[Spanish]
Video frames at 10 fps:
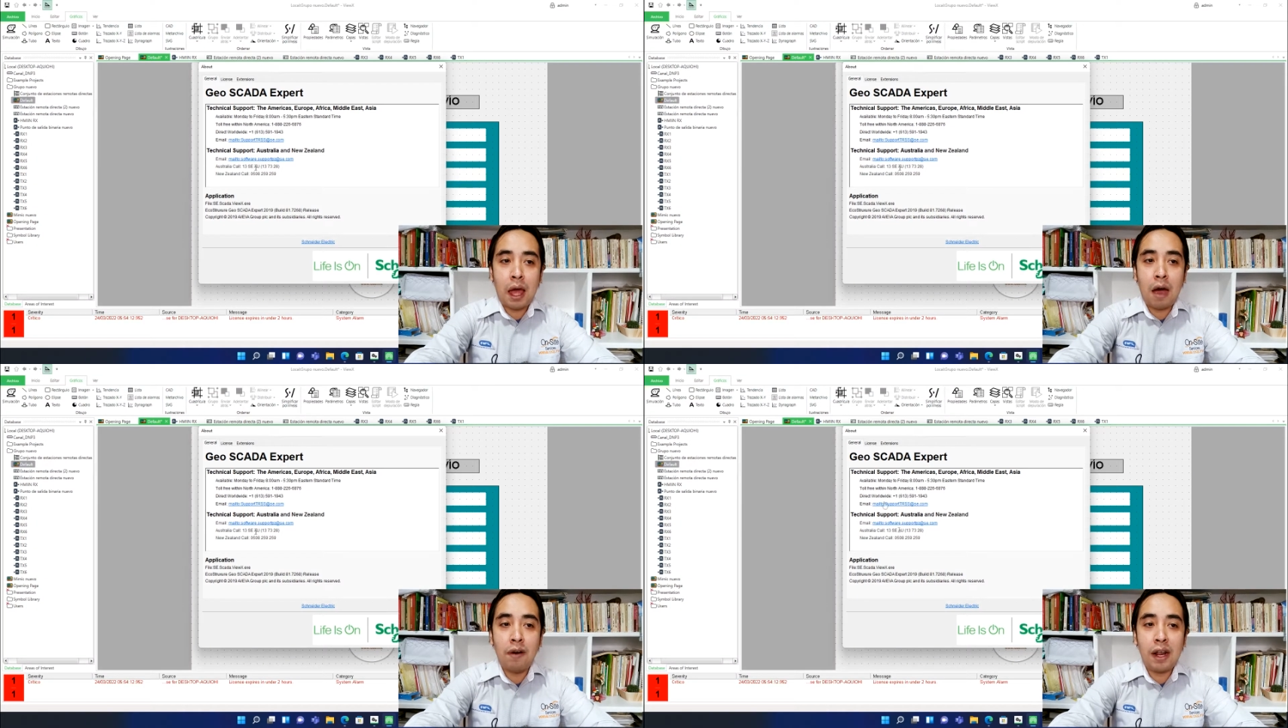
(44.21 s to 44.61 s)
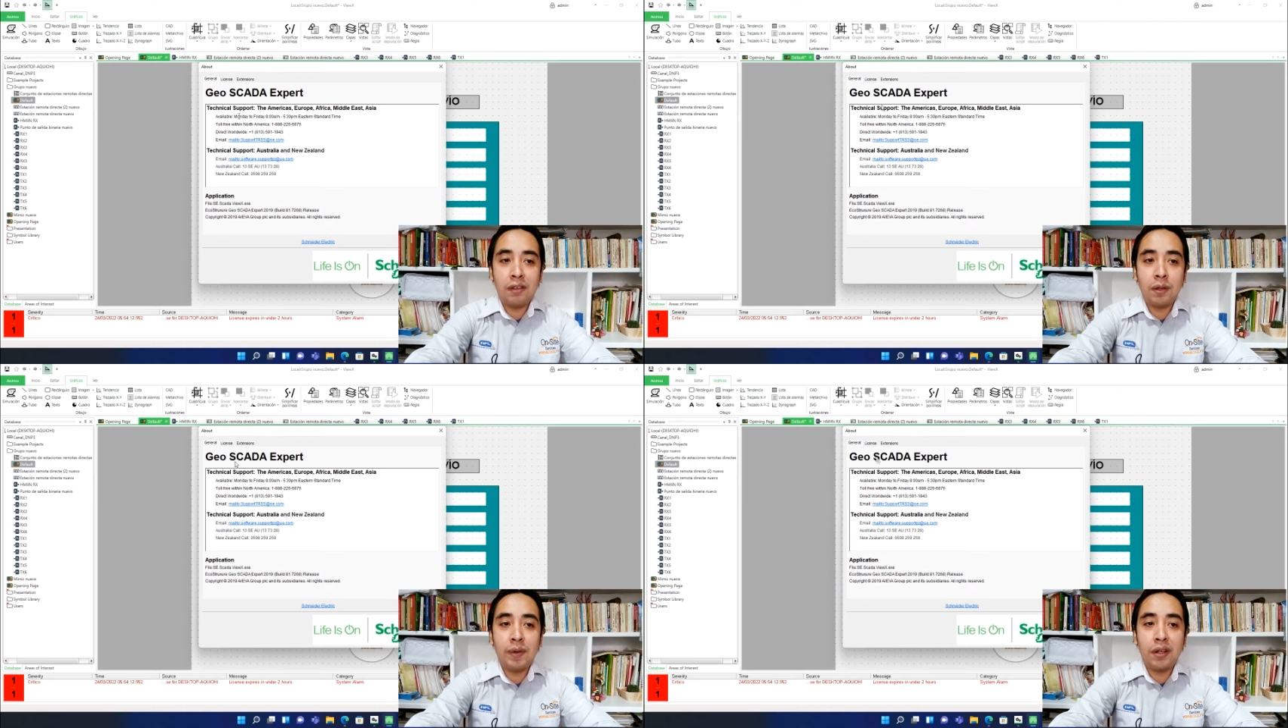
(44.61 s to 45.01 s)
Ahora
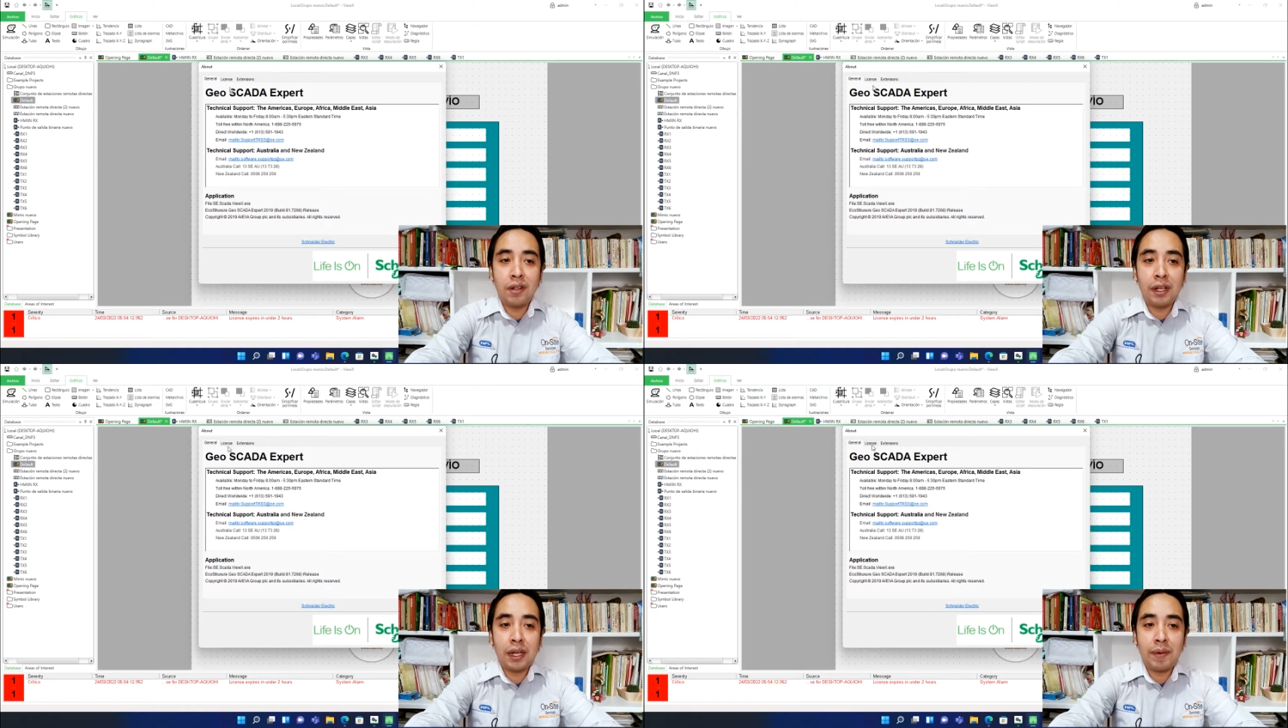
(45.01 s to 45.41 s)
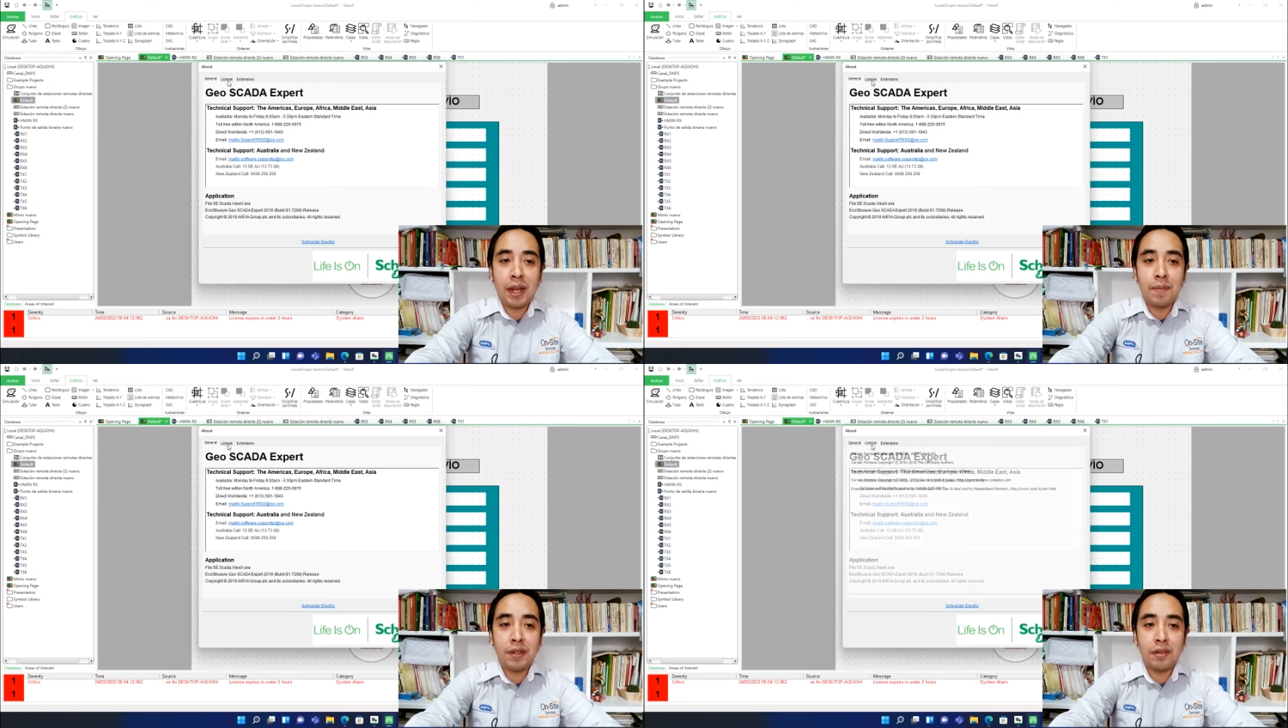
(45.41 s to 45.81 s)
el software con el que
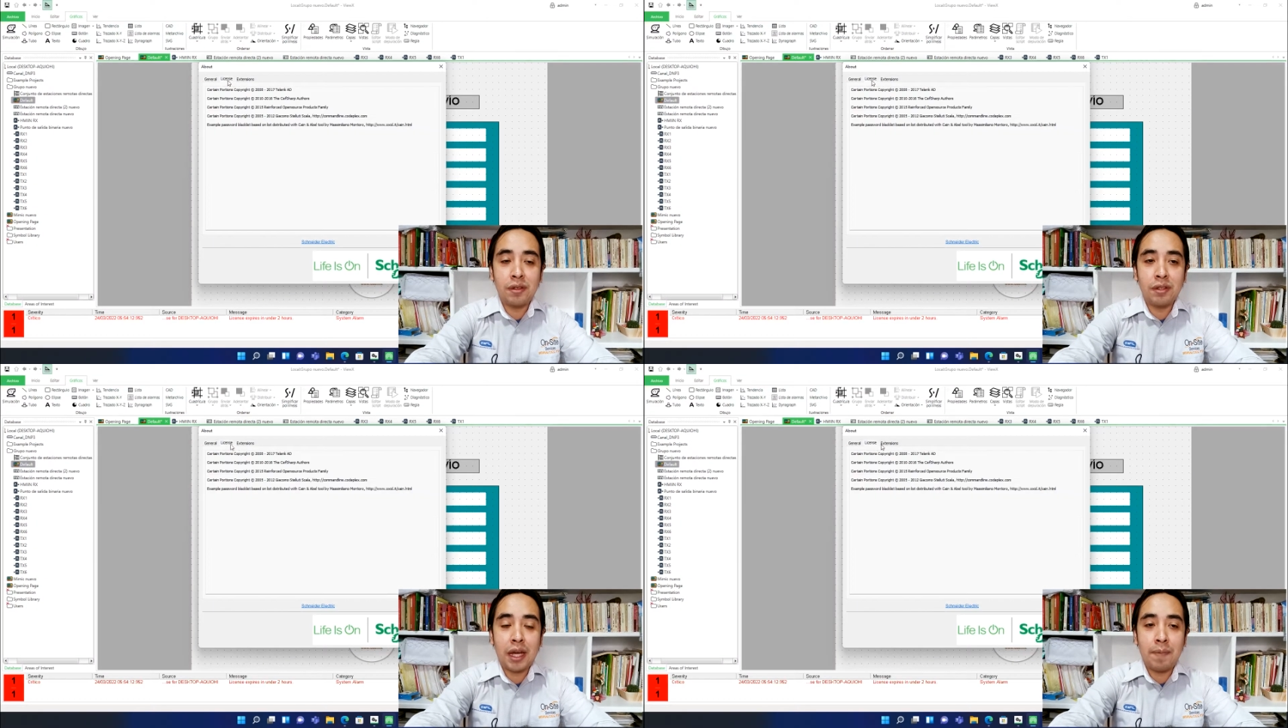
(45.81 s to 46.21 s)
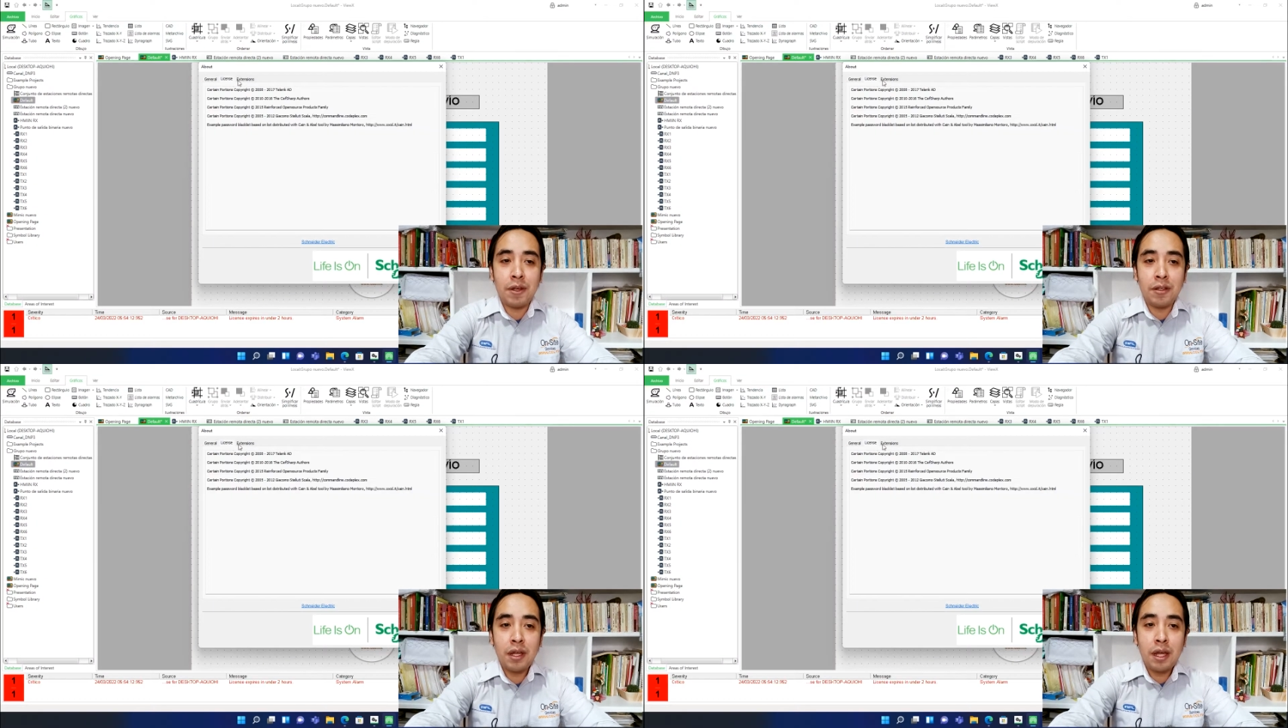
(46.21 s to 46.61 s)
veremos estos
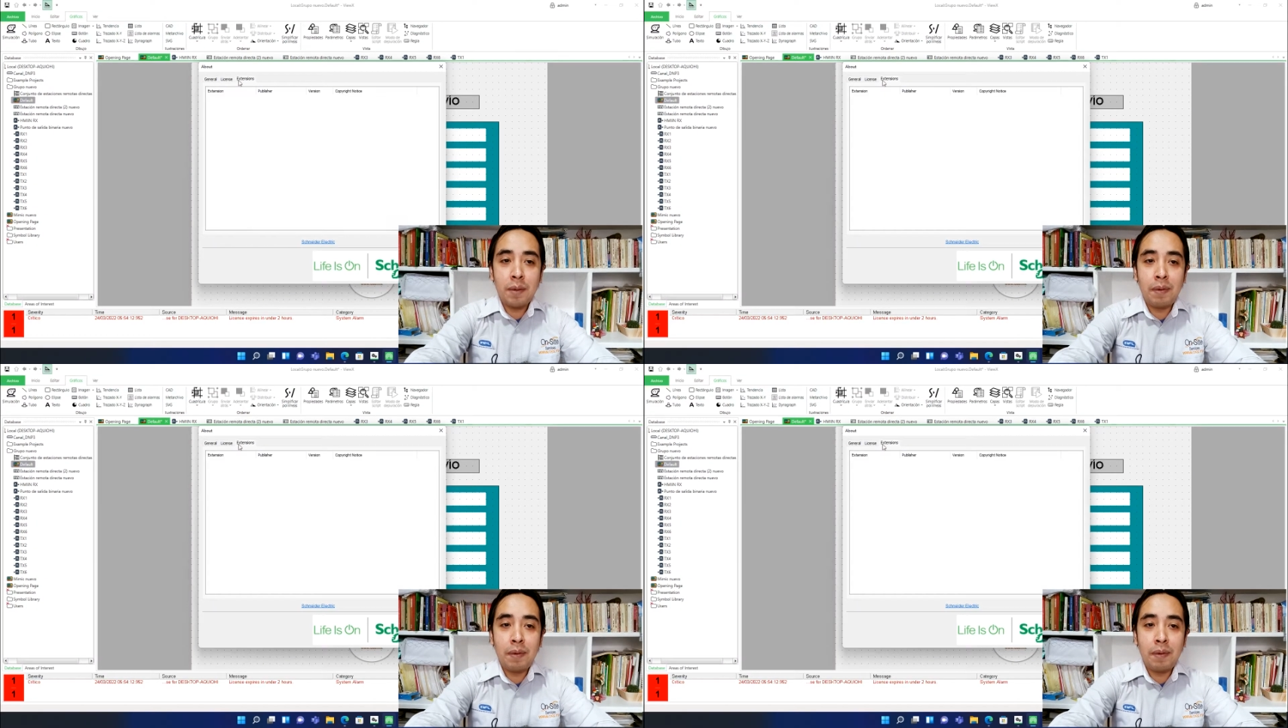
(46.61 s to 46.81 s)
cambios